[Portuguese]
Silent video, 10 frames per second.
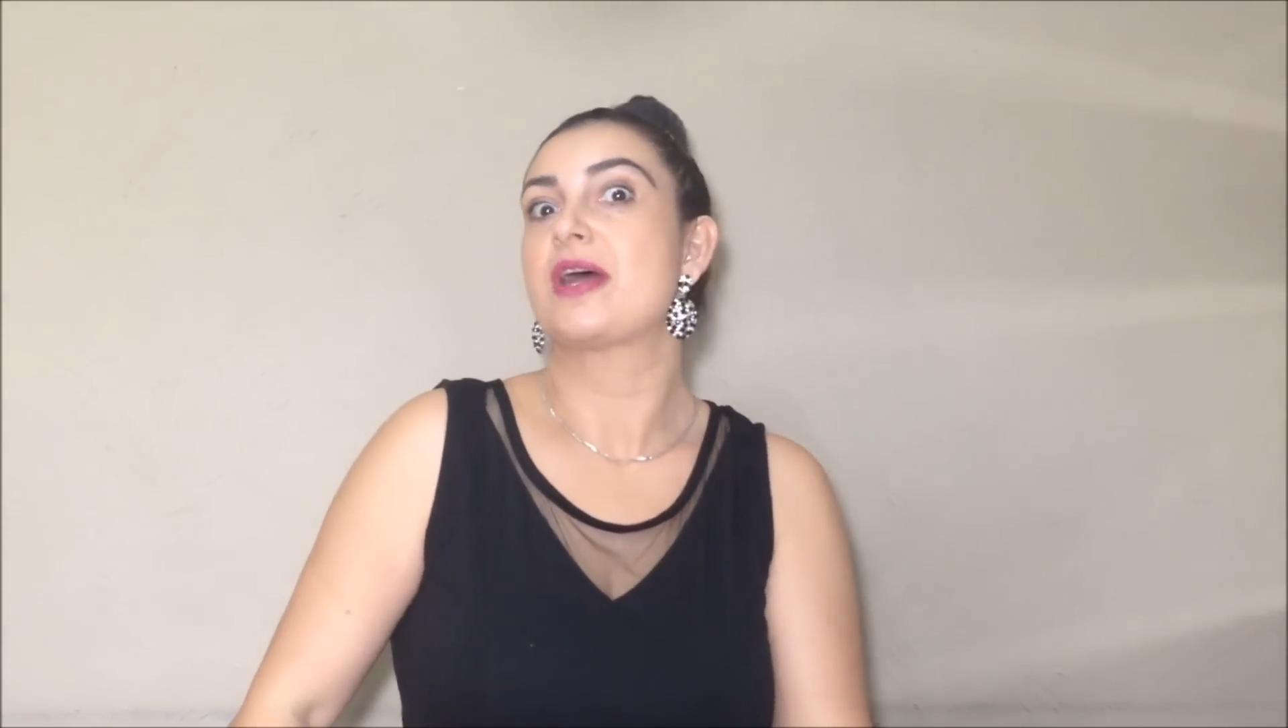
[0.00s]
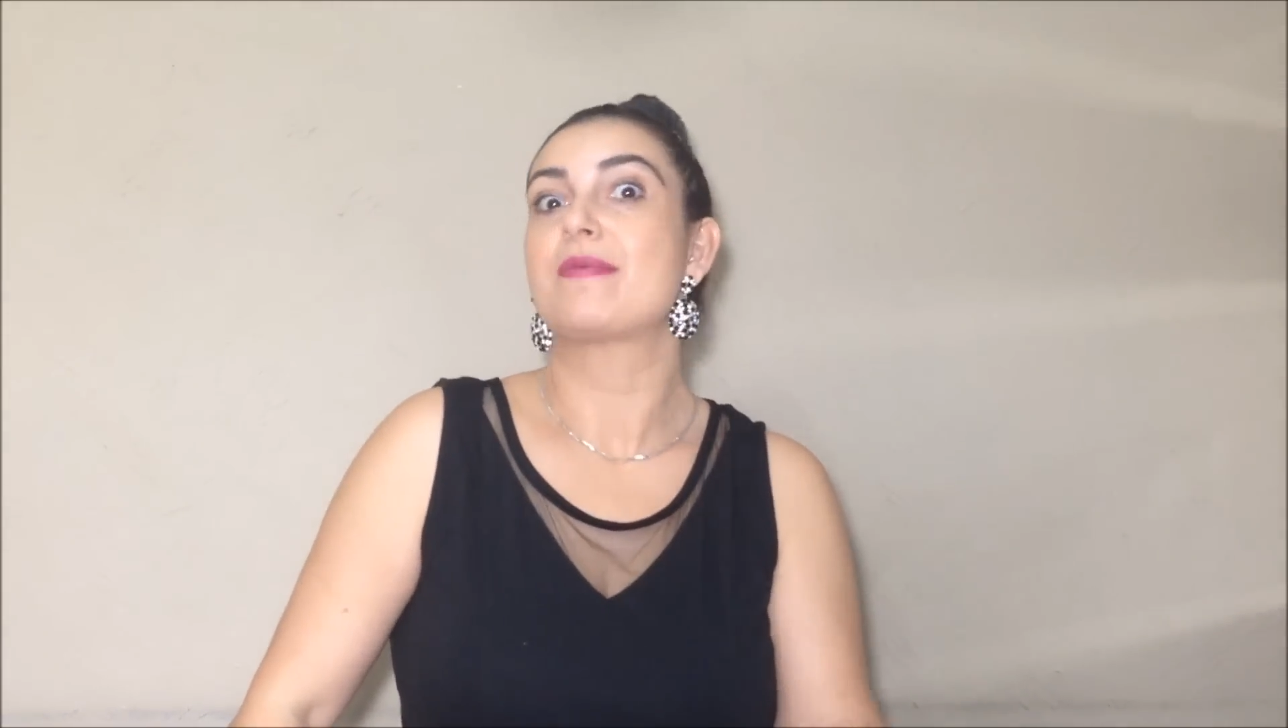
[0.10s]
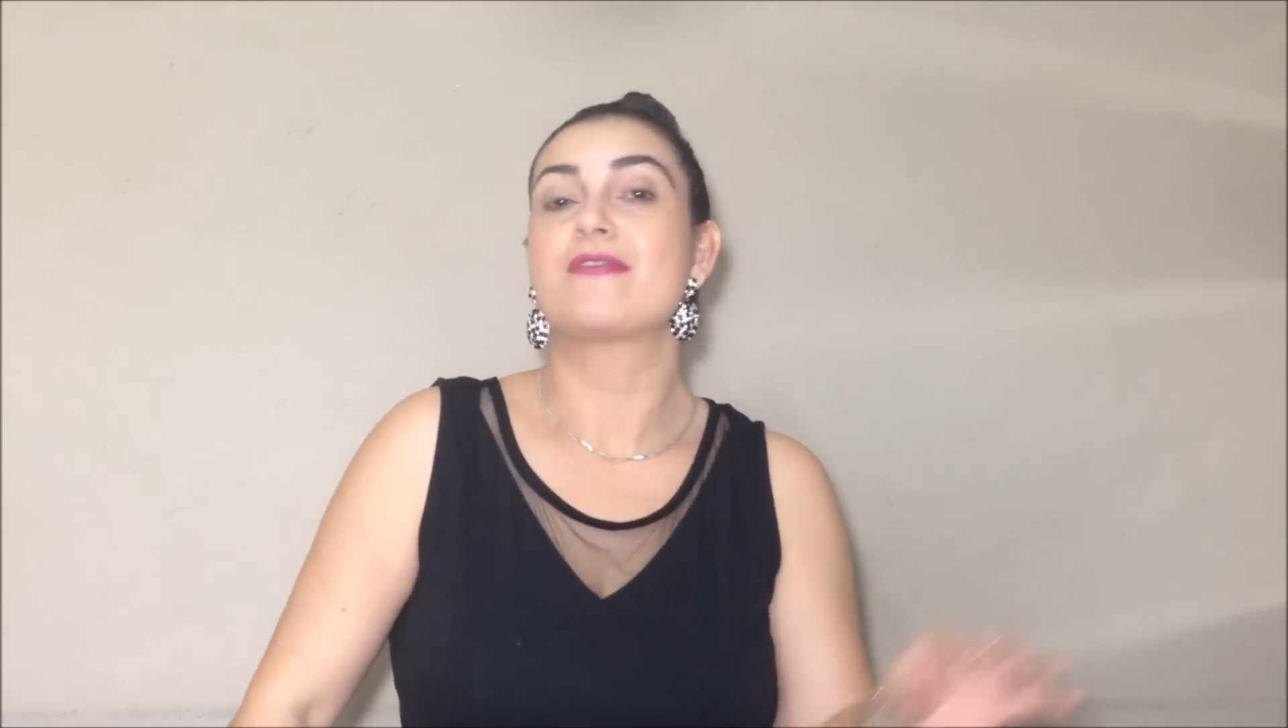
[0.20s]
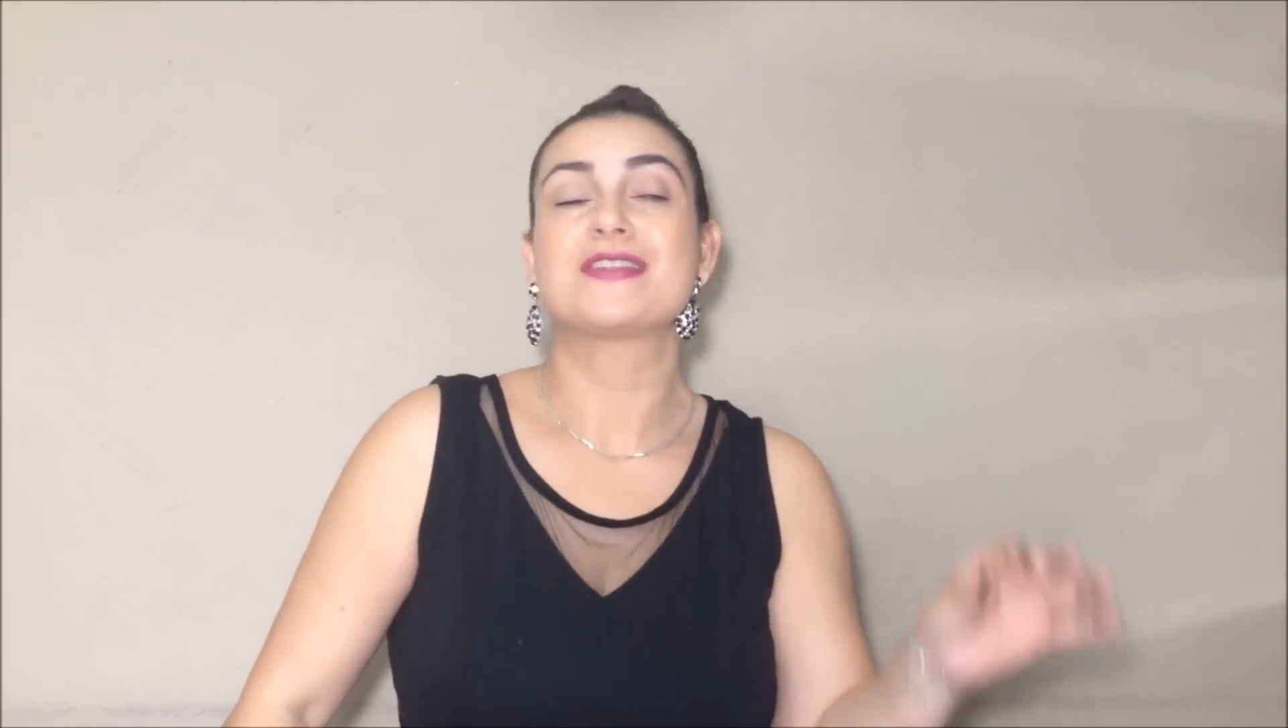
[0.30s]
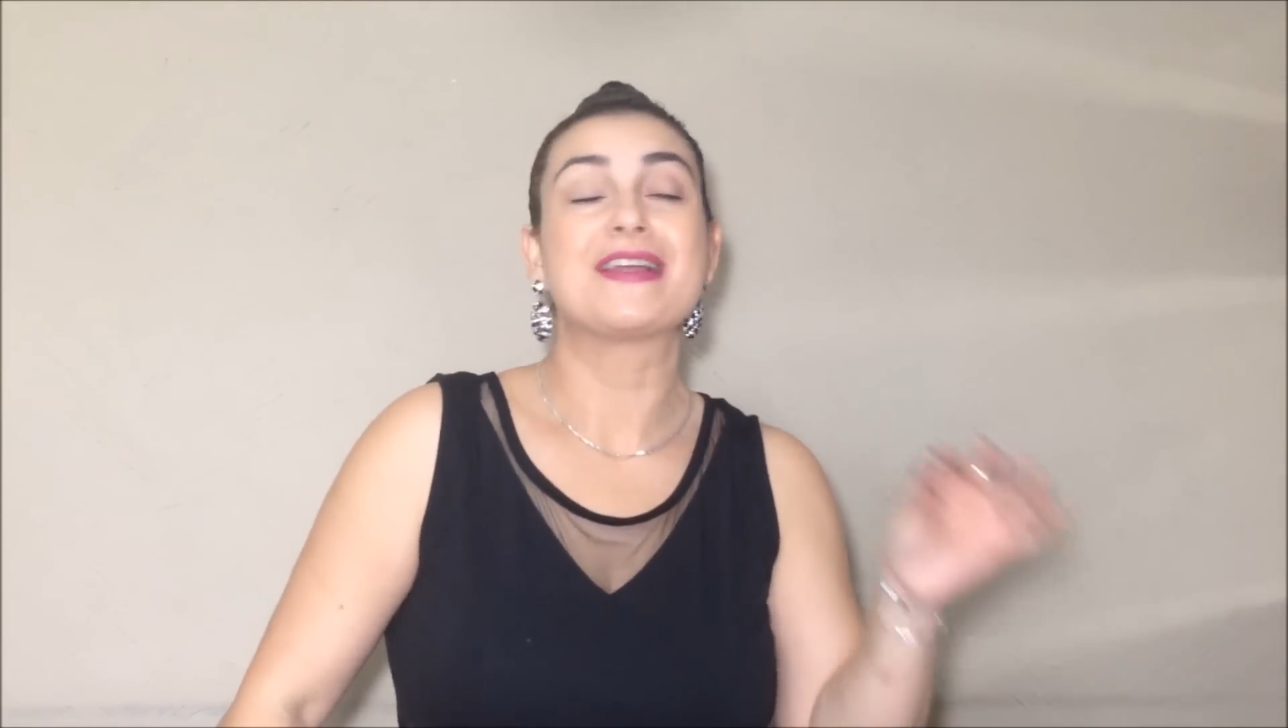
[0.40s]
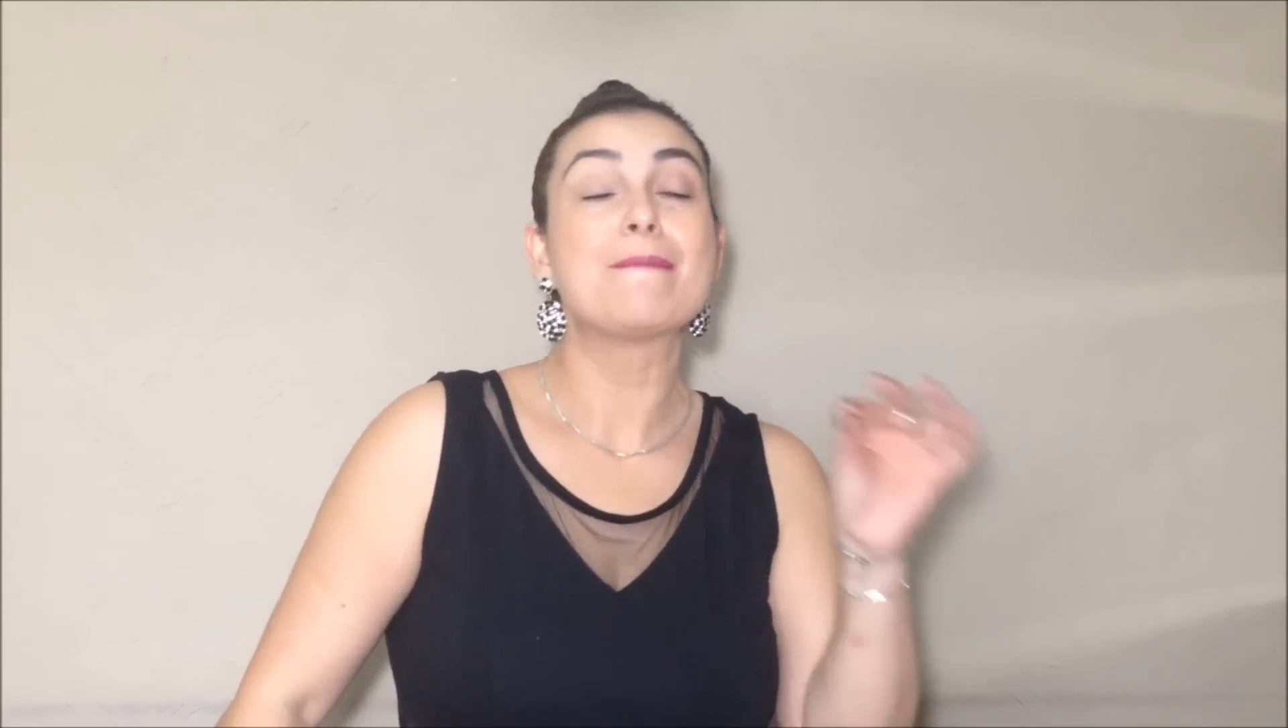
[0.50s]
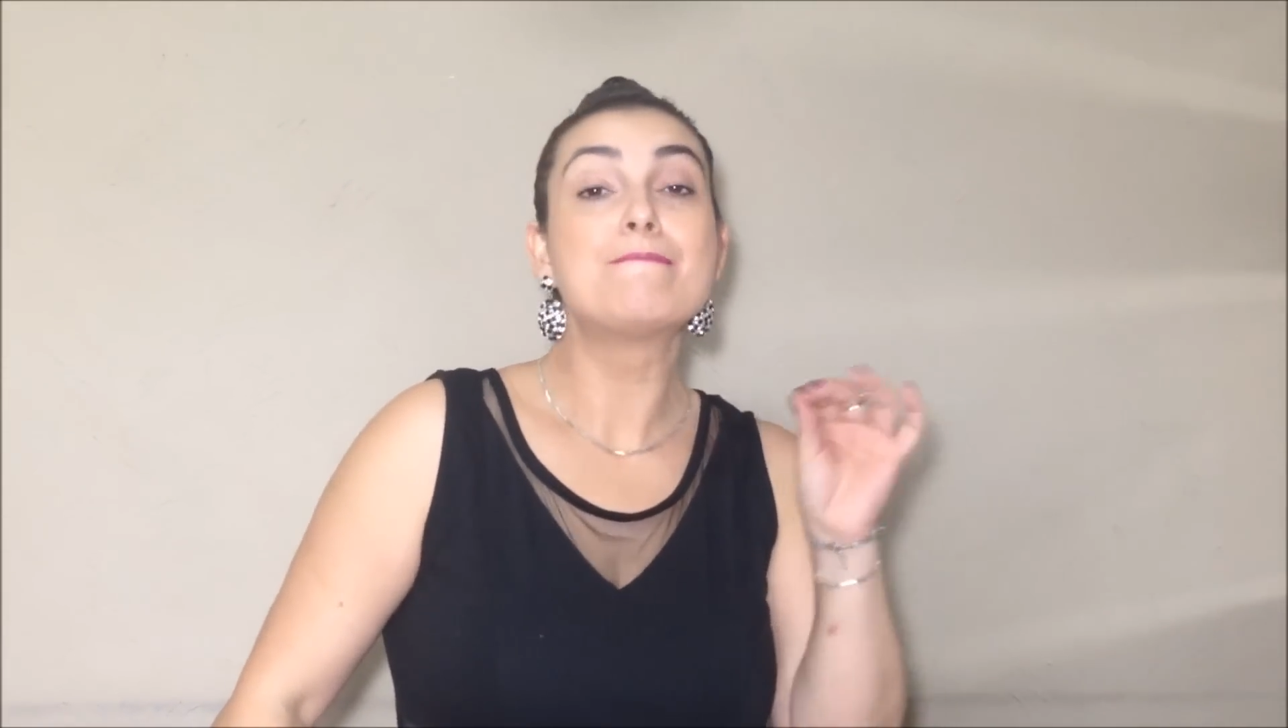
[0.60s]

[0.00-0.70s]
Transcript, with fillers: dá para fazer